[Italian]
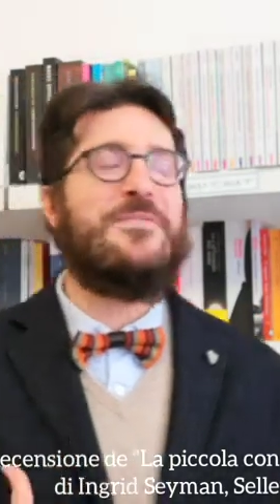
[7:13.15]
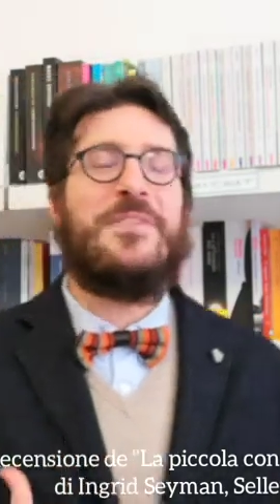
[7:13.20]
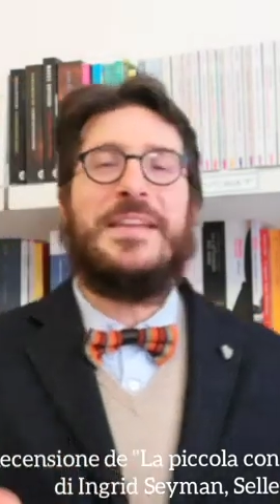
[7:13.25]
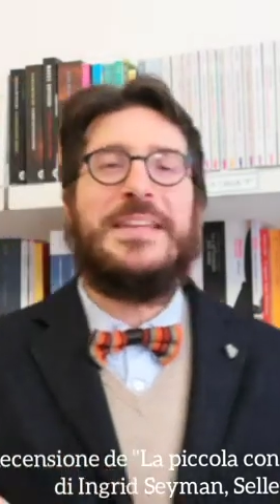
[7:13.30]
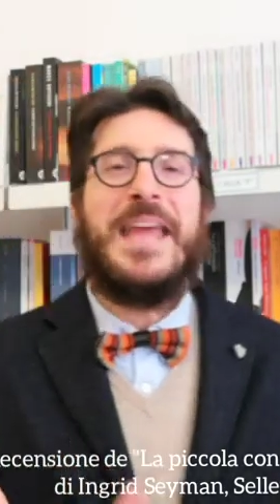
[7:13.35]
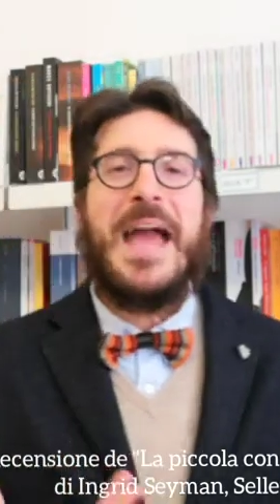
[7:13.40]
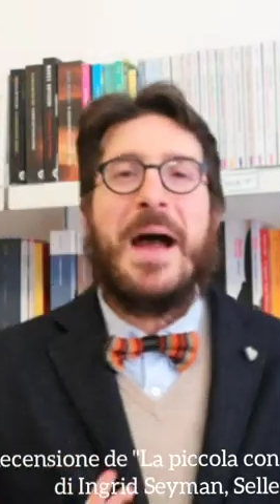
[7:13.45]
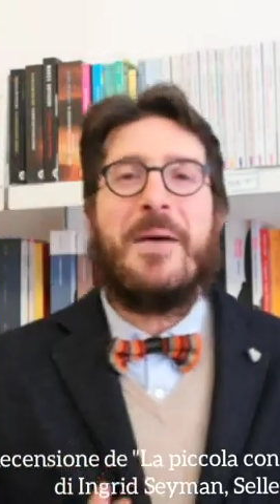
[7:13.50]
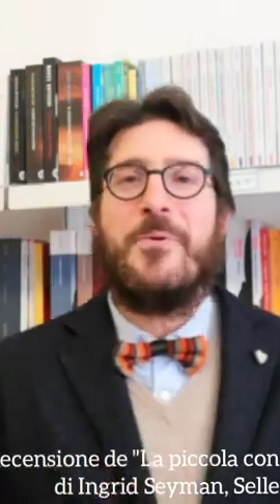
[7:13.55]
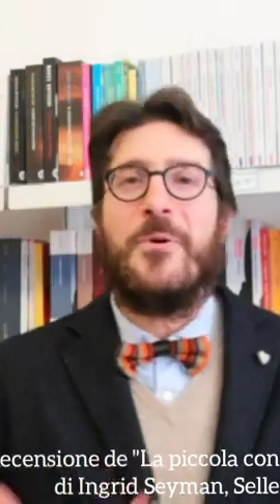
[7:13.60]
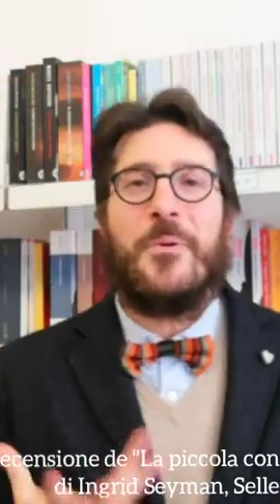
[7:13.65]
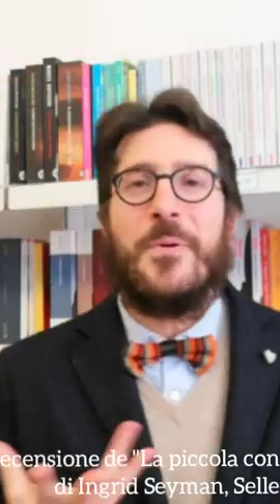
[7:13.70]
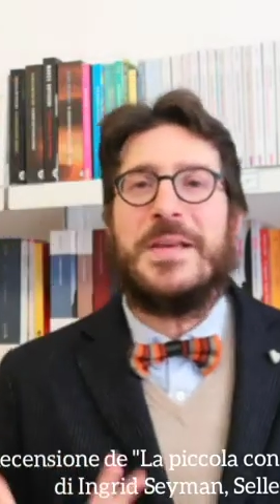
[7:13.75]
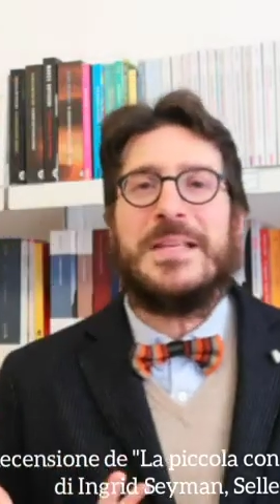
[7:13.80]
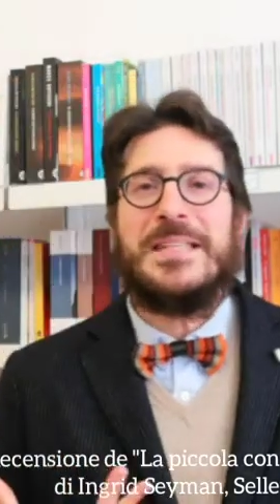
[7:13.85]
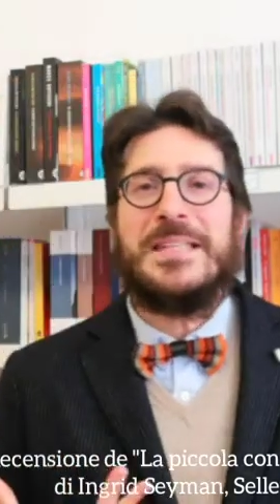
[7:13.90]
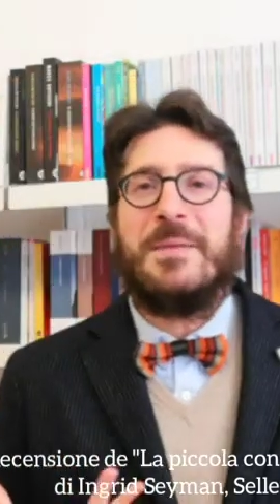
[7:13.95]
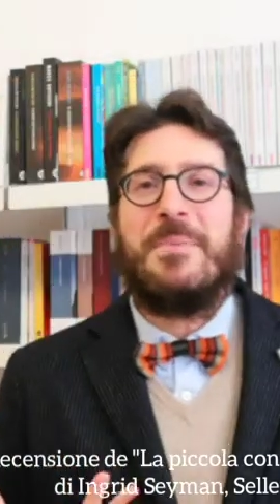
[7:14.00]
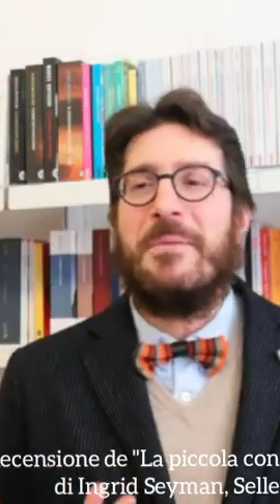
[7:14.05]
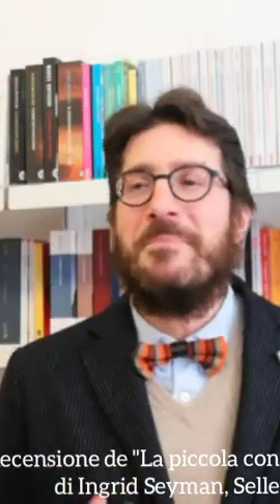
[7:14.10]
vediamo
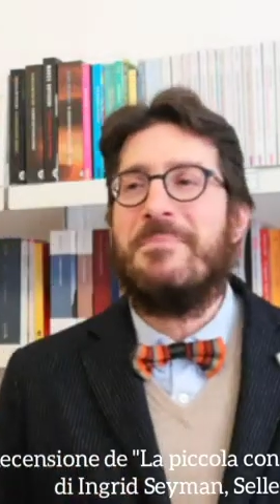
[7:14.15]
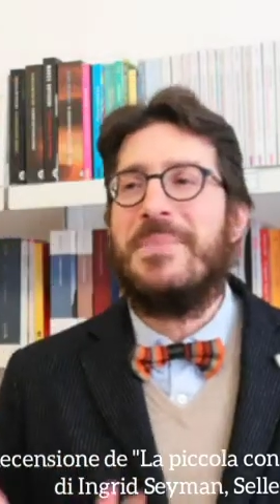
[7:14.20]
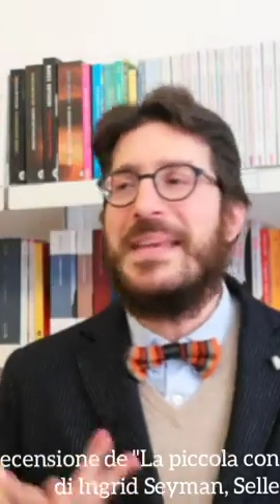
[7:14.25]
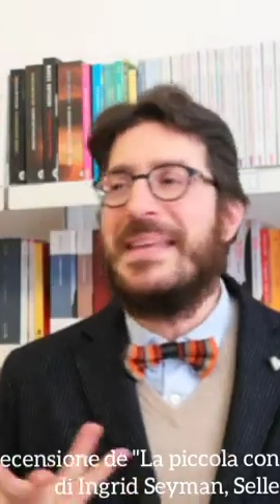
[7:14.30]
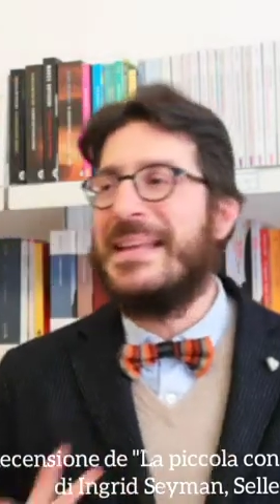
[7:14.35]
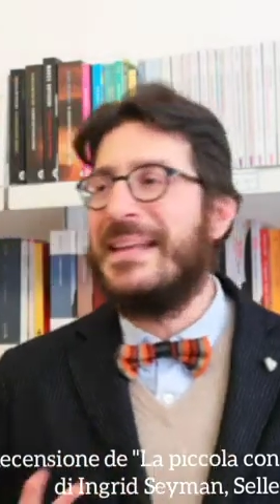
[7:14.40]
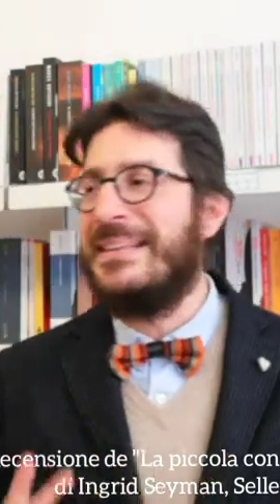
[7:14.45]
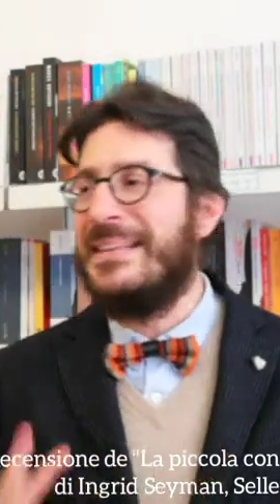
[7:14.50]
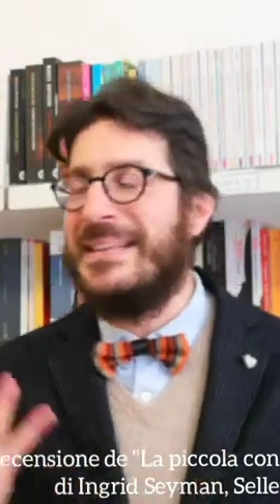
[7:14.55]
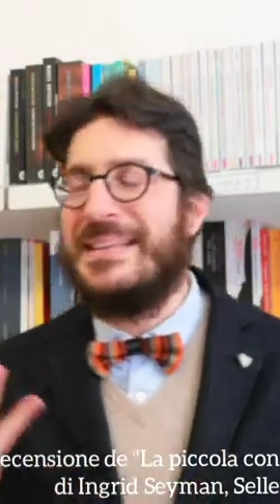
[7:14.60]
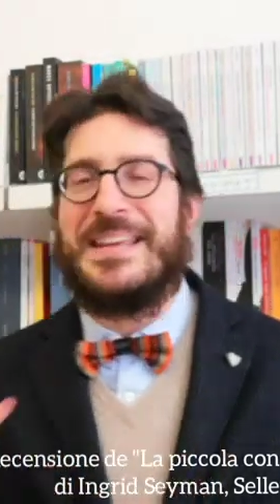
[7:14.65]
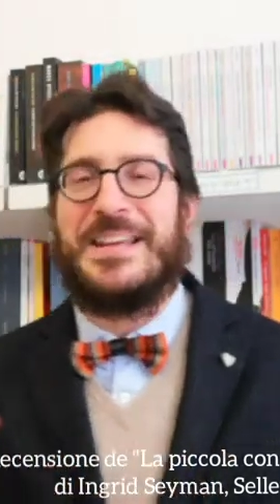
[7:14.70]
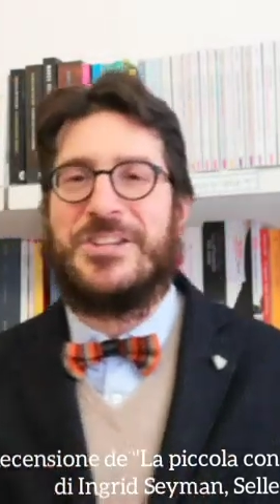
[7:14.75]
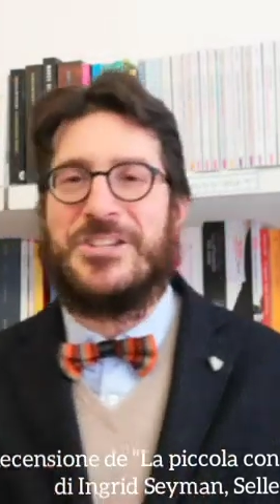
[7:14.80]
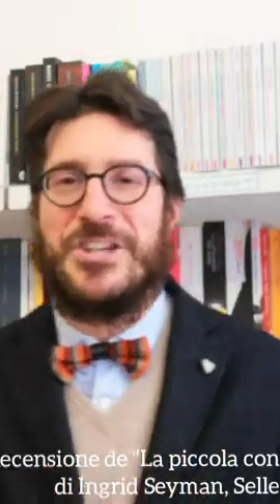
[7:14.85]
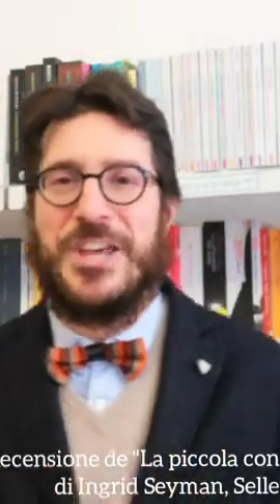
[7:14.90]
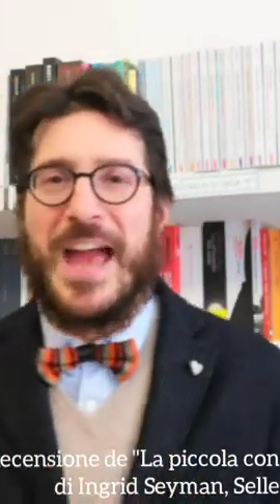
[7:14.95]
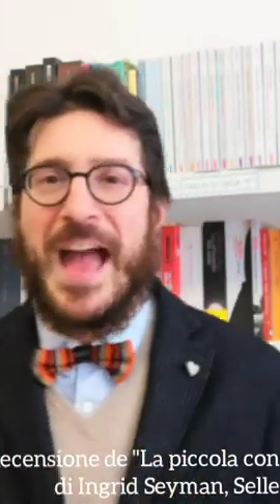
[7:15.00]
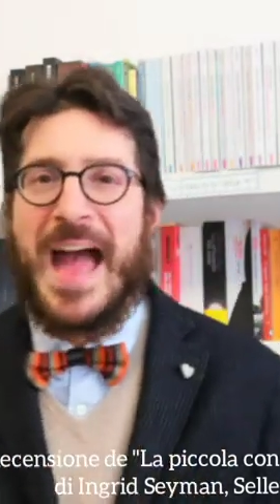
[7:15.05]
questa bambina di 10